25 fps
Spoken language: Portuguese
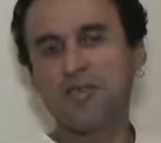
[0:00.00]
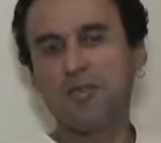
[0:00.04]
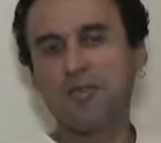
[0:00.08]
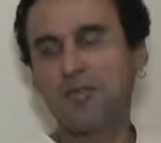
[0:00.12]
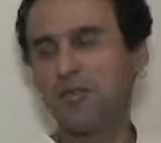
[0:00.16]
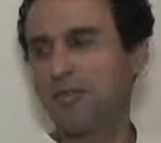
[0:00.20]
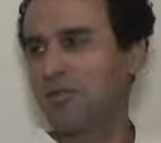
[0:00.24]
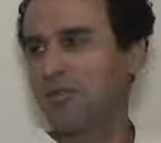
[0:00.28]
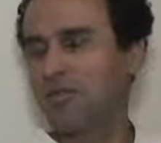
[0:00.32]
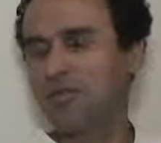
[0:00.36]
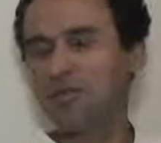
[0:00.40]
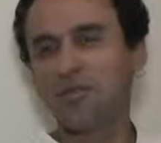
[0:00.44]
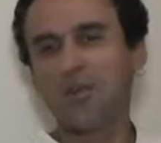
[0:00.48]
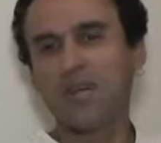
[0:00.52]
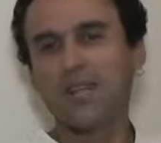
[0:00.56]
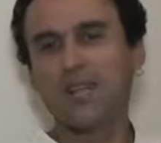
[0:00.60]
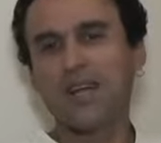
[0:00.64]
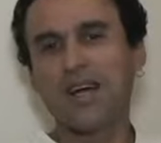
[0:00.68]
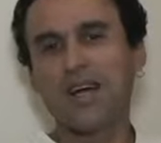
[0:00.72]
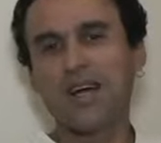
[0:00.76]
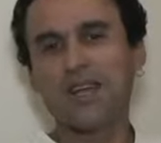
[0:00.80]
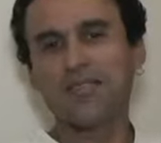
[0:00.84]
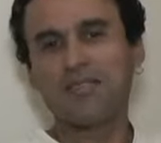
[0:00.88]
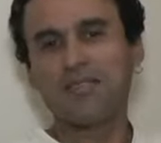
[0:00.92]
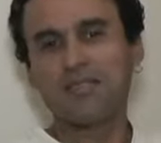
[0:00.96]
ao longo do
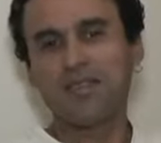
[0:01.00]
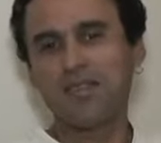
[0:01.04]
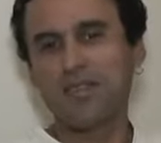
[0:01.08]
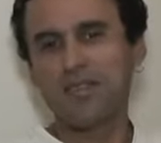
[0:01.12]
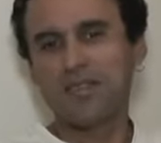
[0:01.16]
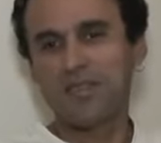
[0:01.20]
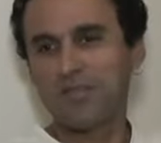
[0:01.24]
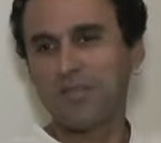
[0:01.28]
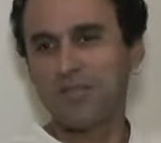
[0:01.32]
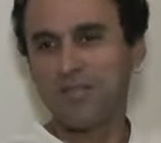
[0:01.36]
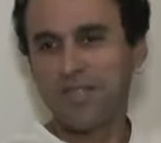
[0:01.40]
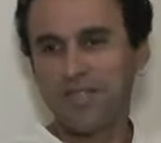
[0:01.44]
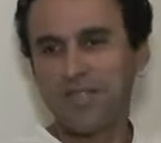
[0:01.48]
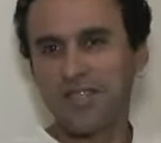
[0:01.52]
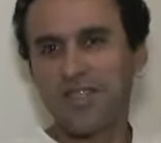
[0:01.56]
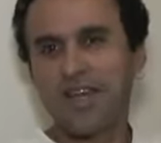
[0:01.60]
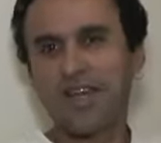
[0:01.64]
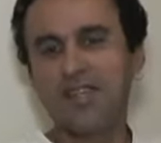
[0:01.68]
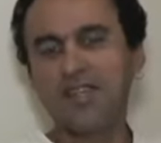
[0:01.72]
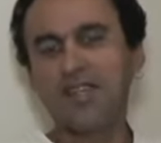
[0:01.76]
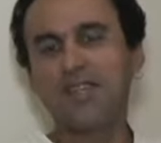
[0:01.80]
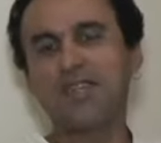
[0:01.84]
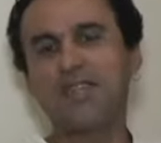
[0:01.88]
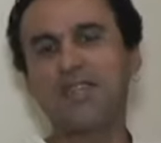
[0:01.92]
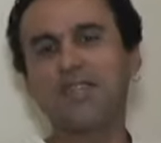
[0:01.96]
mandato. Né? Assim,
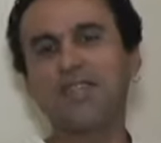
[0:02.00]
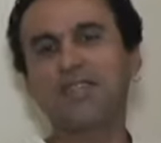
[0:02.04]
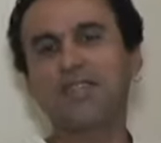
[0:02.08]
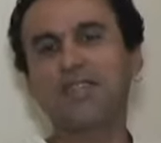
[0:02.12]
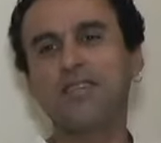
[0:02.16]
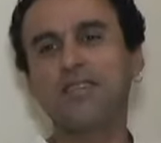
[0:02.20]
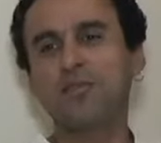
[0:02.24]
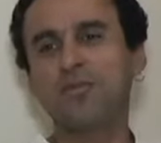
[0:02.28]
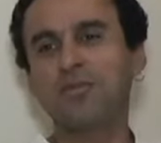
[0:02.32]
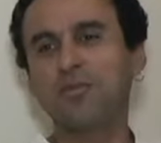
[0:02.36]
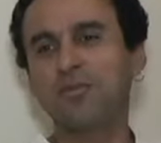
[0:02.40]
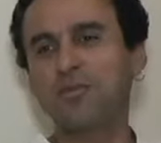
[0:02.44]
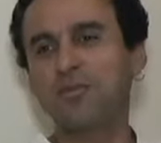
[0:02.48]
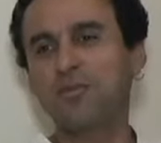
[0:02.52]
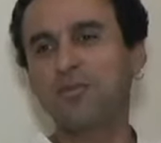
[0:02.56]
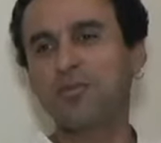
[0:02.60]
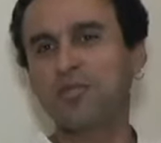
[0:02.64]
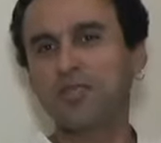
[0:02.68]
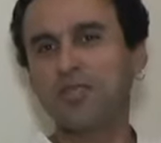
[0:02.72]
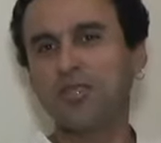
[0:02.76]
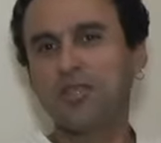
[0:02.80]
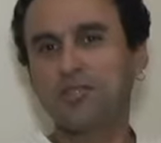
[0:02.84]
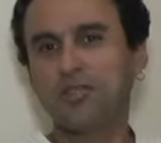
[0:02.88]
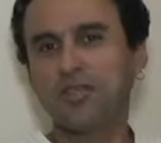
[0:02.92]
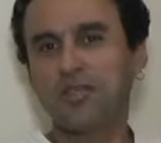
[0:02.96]
precisaria trazer o último
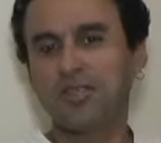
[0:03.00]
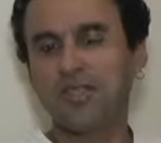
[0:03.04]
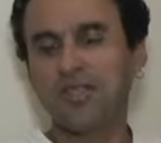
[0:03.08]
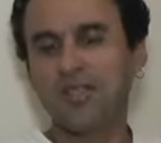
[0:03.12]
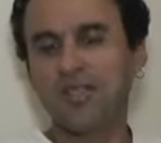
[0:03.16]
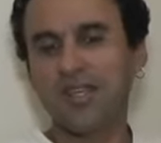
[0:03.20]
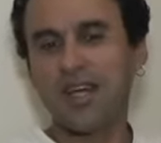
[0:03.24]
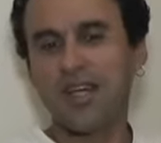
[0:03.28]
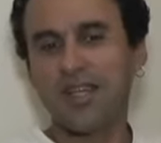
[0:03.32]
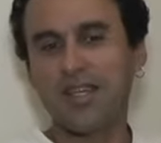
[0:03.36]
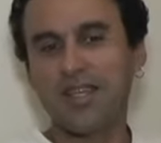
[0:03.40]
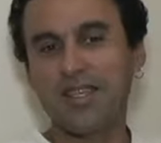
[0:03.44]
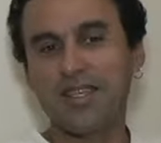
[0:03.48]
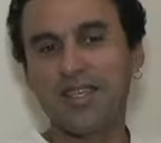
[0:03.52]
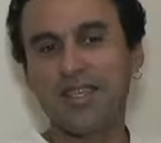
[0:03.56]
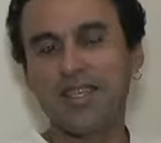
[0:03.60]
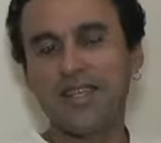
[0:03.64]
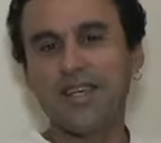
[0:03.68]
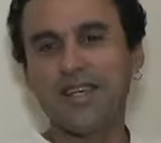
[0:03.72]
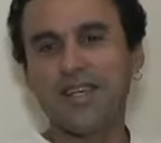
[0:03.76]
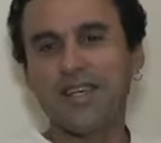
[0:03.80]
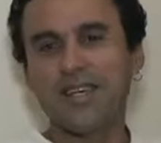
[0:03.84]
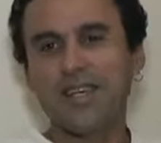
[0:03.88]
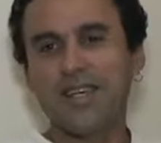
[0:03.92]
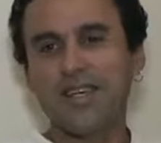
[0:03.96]
tipo a Jataí. Tá
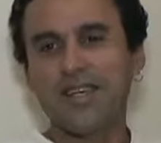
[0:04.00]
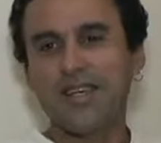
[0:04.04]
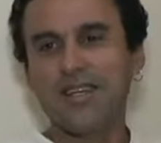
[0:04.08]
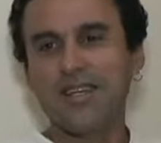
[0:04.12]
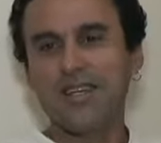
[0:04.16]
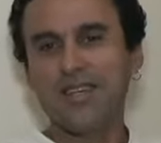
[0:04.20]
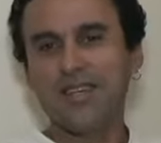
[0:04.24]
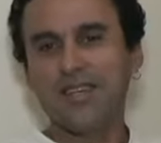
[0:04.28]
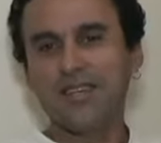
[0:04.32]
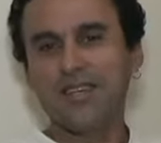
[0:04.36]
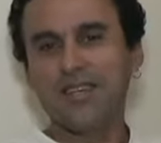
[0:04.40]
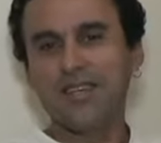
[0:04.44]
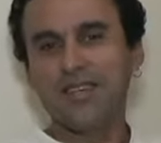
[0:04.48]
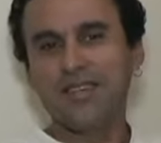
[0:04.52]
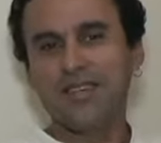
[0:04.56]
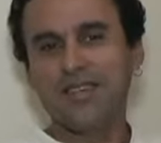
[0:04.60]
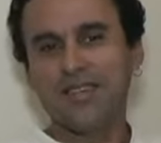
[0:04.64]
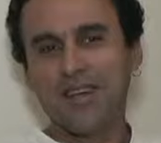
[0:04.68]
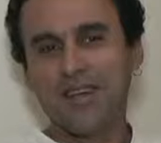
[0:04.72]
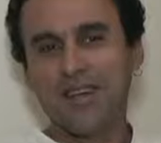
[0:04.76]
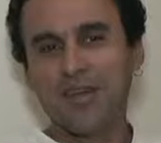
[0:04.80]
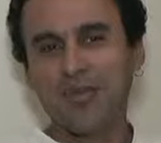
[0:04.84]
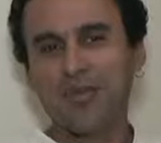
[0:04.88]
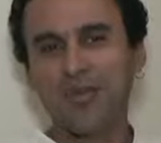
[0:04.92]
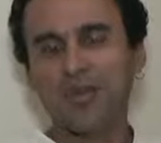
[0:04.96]
e
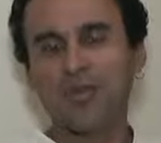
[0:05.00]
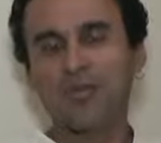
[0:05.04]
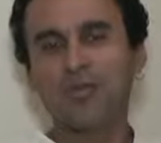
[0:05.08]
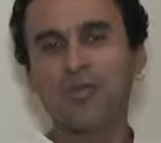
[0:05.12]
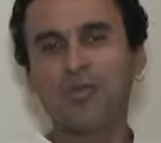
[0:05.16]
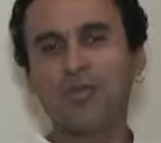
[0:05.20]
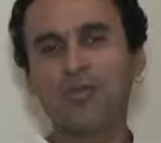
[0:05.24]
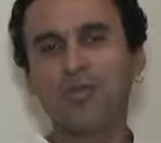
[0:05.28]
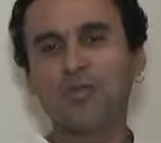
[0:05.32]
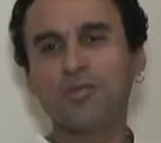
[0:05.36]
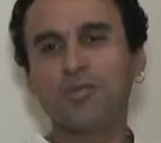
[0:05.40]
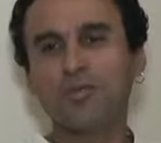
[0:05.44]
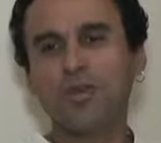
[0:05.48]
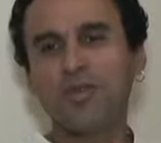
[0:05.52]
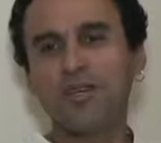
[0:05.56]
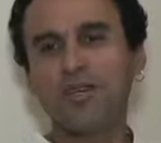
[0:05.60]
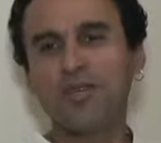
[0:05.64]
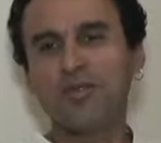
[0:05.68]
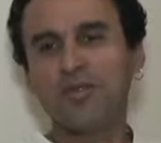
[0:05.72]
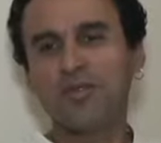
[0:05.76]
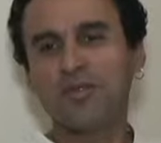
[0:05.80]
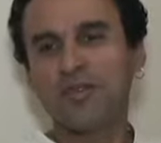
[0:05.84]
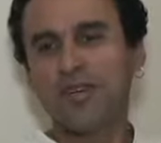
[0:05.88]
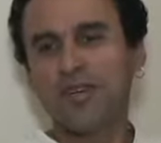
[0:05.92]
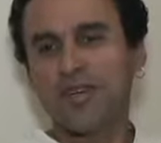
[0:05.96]
agora no último
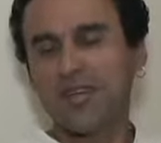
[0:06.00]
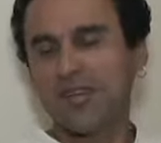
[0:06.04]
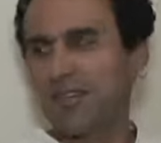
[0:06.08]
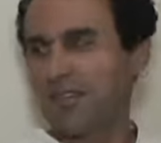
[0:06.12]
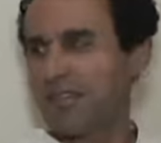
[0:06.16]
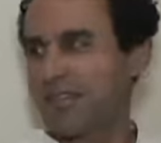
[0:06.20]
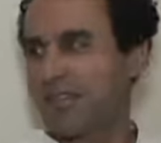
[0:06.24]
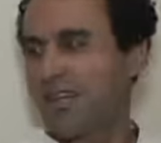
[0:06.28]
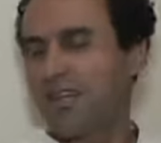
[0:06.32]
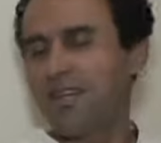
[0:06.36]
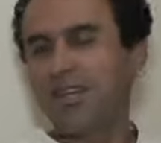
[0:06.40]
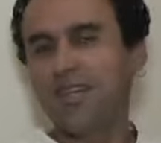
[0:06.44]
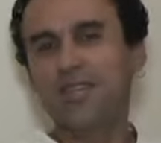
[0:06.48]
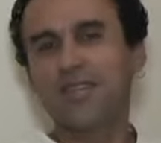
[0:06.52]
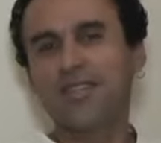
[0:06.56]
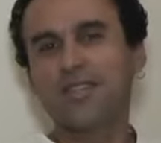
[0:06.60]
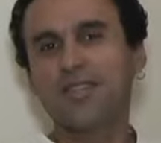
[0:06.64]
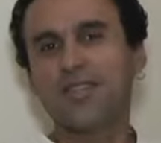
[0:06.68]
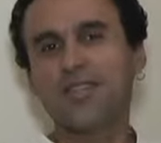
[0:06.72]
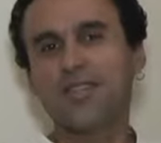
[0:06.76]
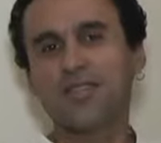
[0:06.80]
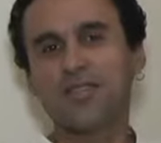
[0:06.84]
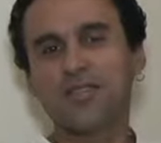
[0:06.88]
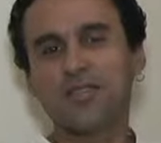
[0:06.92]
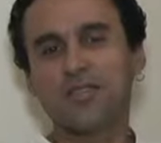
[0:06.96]
ano a gente está
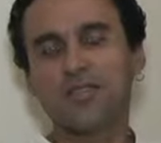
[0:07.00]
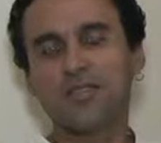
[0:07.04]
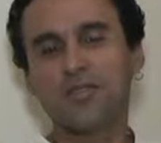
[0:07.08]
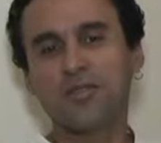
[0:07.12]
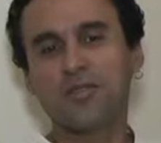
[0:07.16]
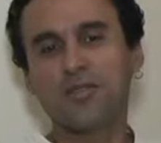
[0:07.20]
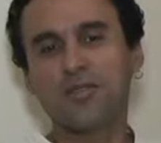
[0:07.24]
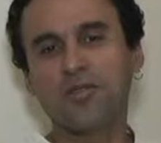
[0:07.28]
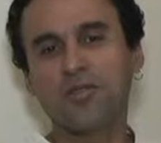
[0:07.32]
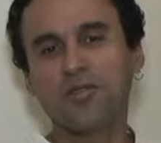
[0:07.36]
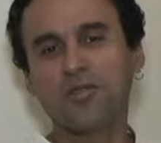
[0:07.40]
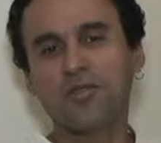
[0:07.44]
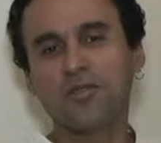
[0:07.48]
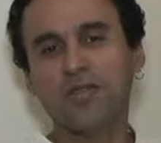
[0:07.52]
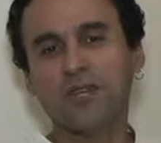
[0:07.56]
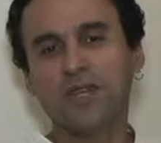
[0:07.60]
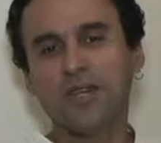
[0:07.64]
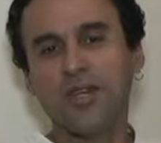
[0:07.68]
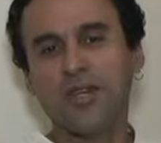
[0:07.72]
realizando esse sonho.